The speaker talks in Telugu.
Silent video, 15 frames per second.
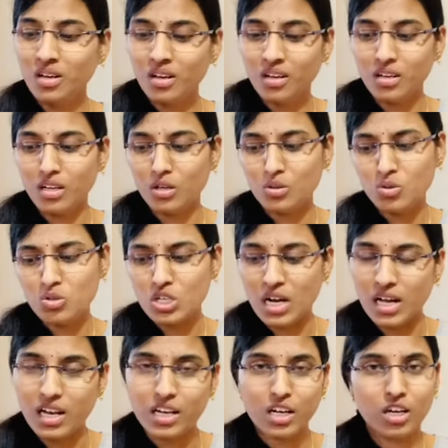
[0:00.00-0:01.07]
నేను
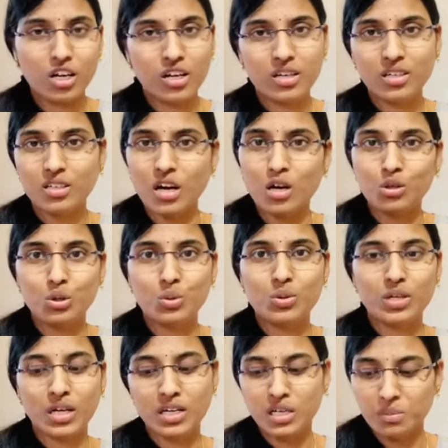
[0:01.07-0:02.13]
చాలా రెగ్యులర్గా తాగుతూ
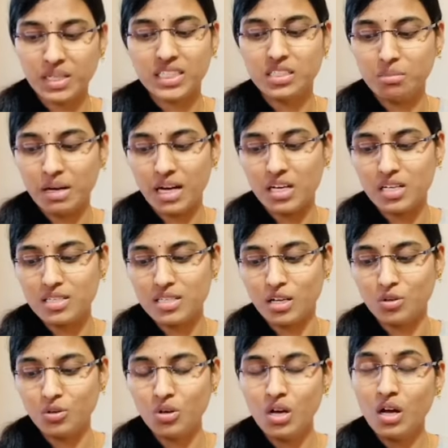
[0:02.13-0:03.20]
ఉంటాను ఈ మధ్య మానేశాను
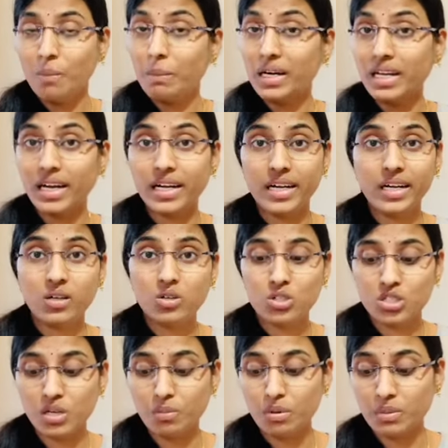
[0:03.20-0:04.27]
బట్ హెడ్ ఎక్
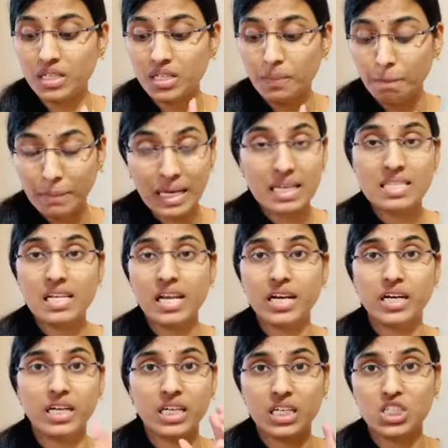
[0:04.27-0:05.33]
వచ్చినప్పుడు మాత్రం బేసిలేనండి
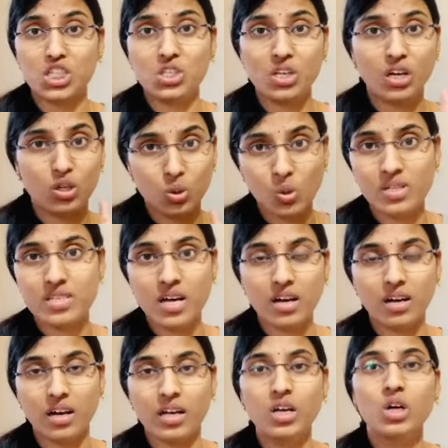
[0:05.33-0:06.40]
ఖచ్చితంగా
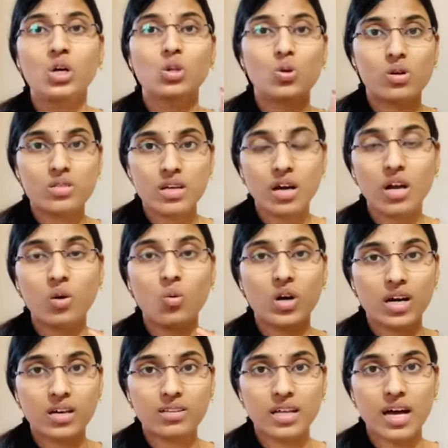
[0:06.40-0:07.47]
తులసాకులే తులసాకులు
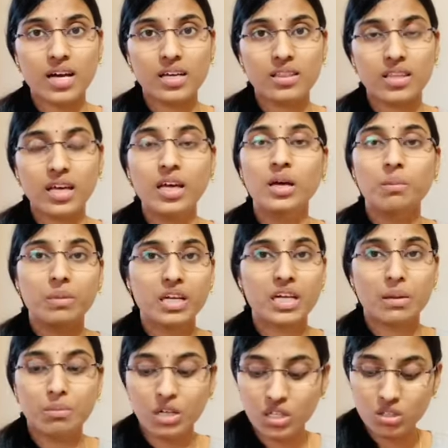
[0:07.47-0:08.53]
వాటర్ తాగితే మీరు
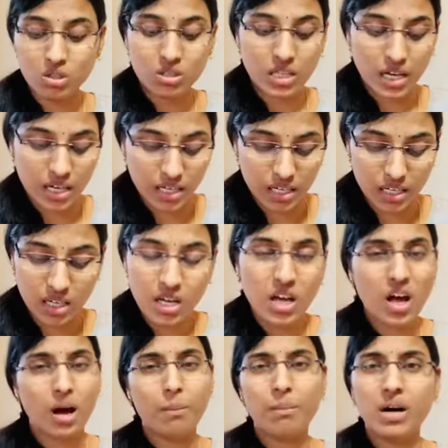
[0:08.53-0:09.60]
నమ్మకంతో తాగండి
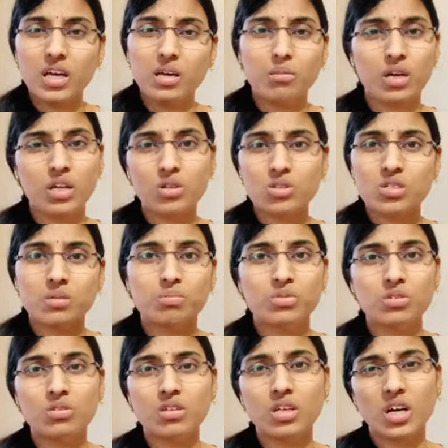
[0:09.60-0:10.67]
అబ్బాయి ఏదో
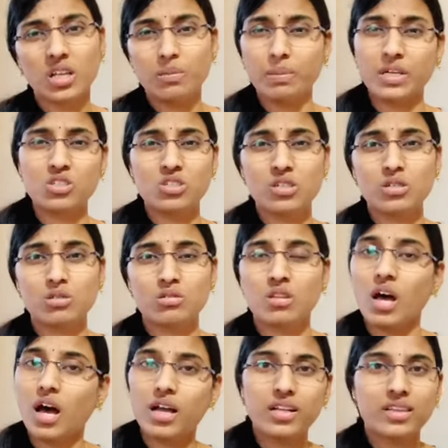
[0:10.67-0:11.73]
చెప్తుంది అది పనిచేస్తుందా
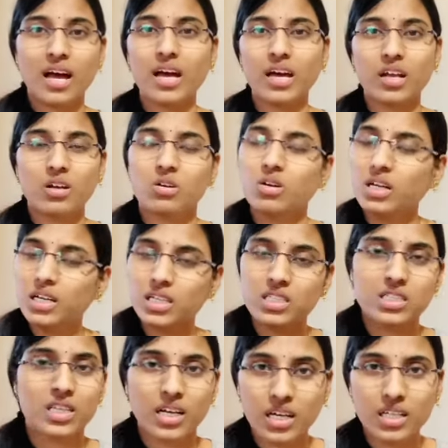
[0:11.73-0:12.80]
అని తాగారనుకోండి
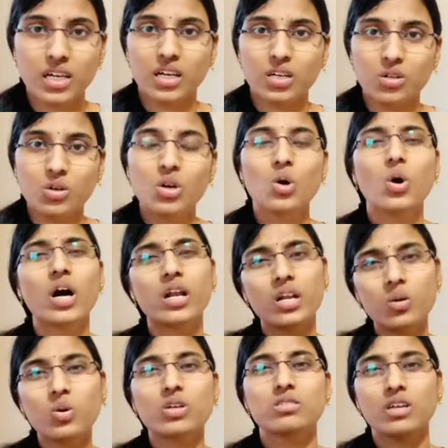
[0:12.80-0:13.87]
ఖచ్చితంగా తగ్గదు అరే
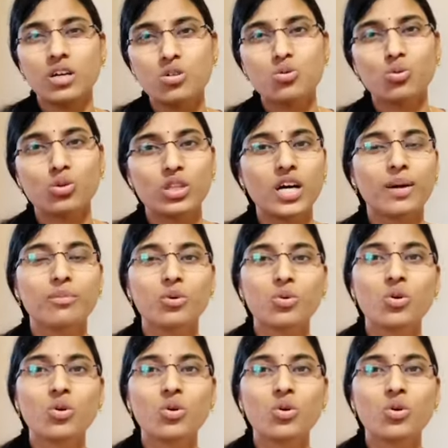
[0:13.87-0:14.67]
ఒకసారి చూద్దాము